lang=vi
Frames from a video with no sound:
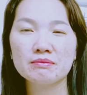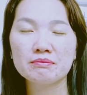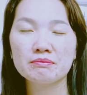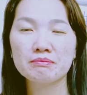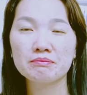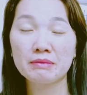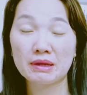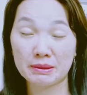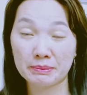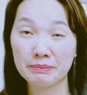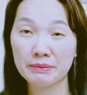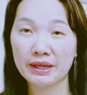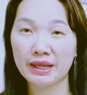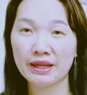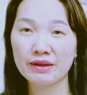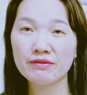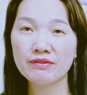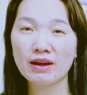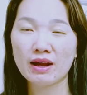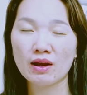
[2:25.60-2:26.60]
mạnh
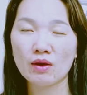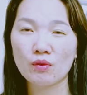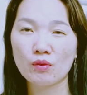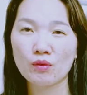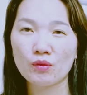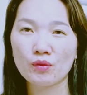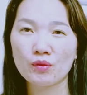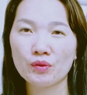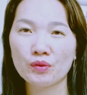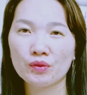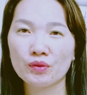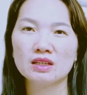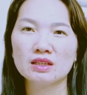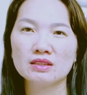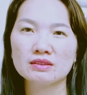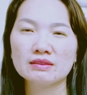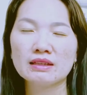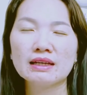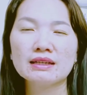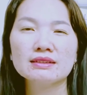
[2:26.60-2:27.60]
mẽ vào
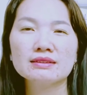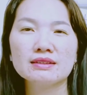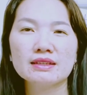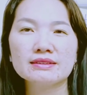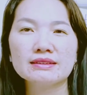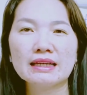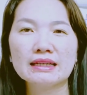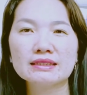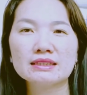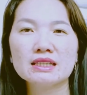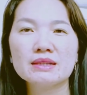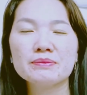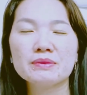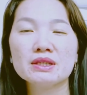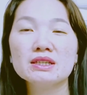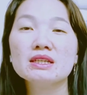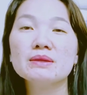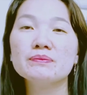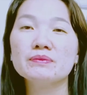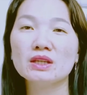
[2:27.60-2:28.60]
tăng để tăng thêm
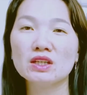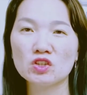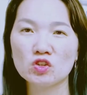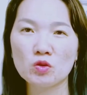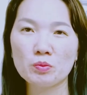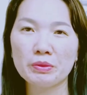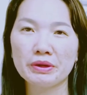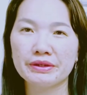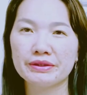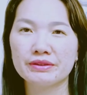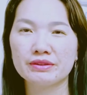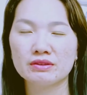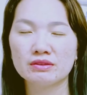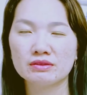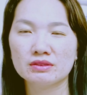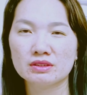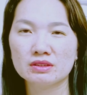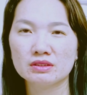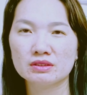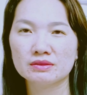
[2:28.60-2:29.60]
cái niềm tin của mình
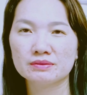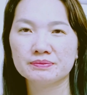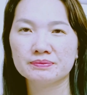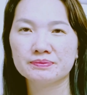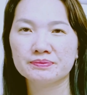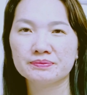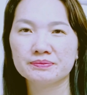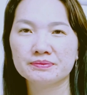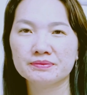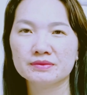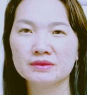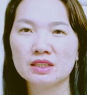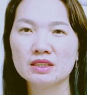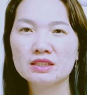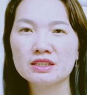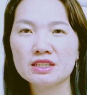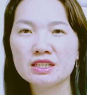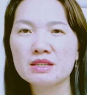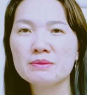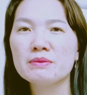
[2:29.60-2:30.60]

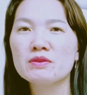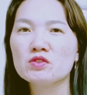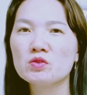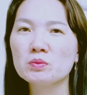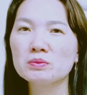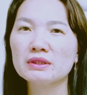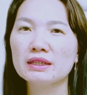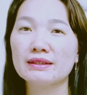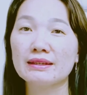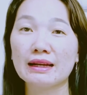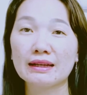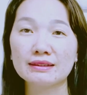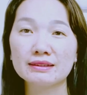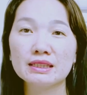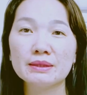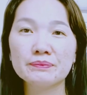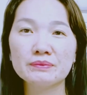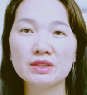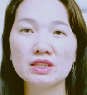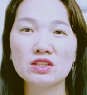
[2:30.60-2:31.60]
khi mà chúng ta đặt
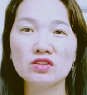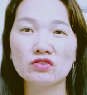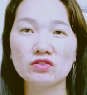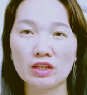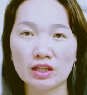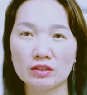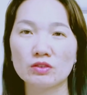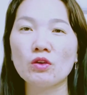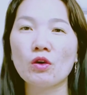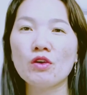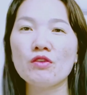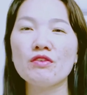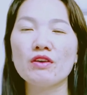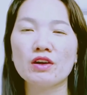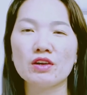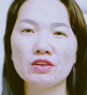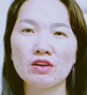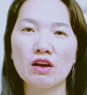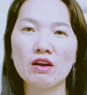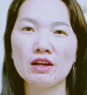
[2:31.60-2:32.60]
niềm tin tuyệt đối vào
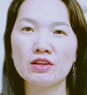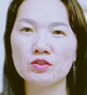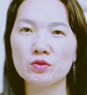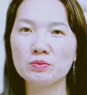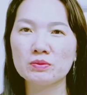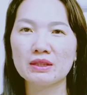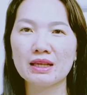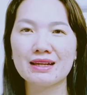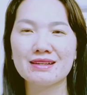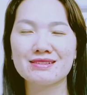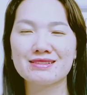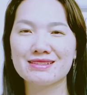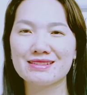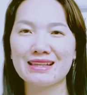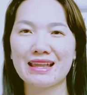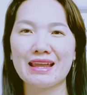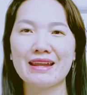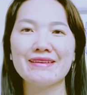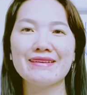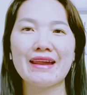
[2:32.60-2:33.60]
cái đó là chúng ta
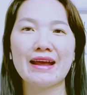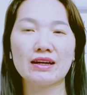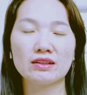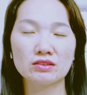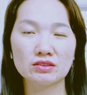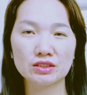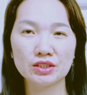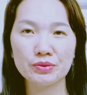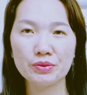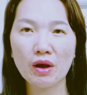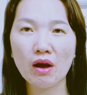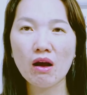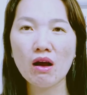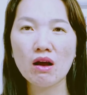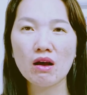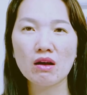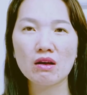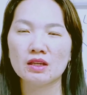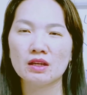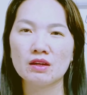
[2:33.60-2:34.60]
sẽ đạt được điều đó
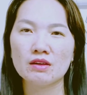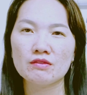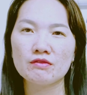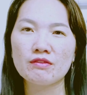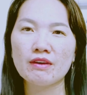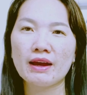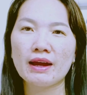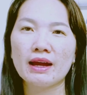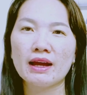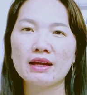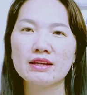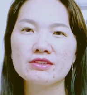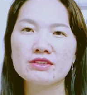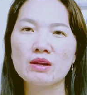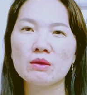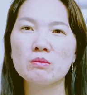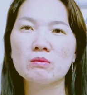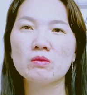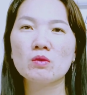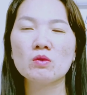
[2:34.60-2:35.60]
và
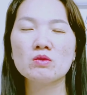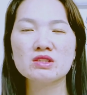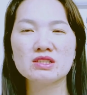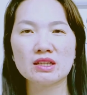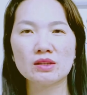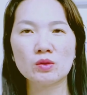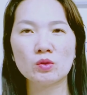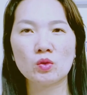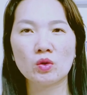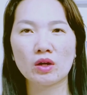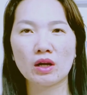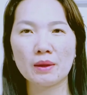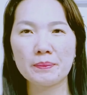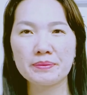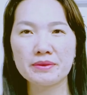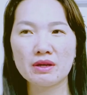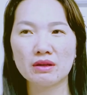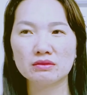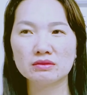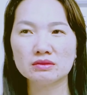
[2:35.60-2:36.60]
trong cuốn sách luật hấp
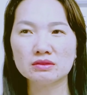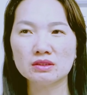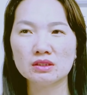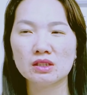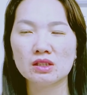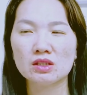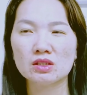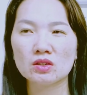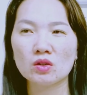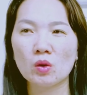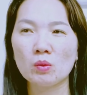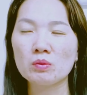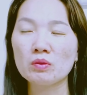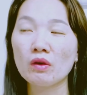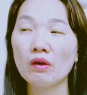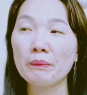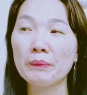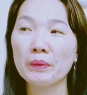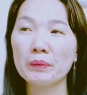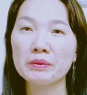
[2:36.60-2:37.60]
dẫn cũng
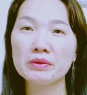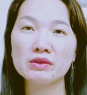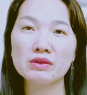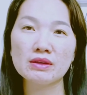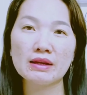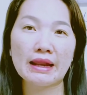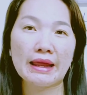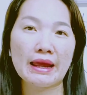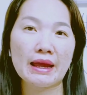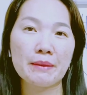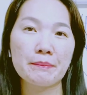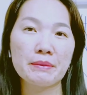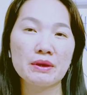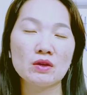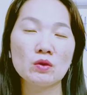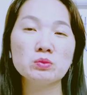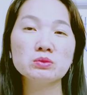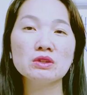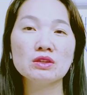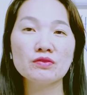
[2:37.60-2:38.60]
có một người là bị
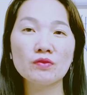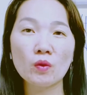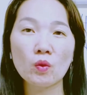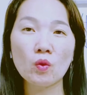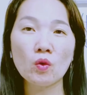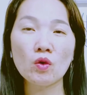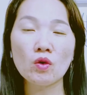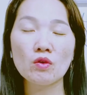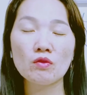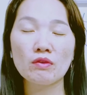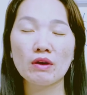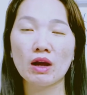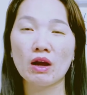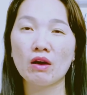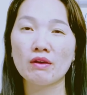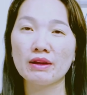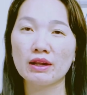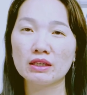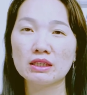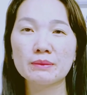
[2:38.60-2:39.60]
ung thư vú và
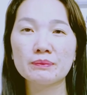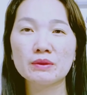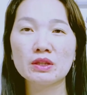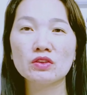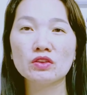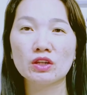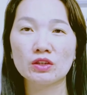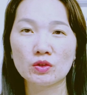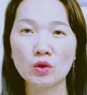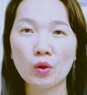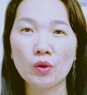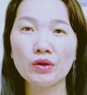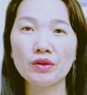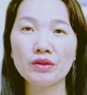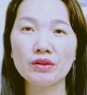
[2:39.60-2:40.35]
họ đặt niềm tin tuyệt đối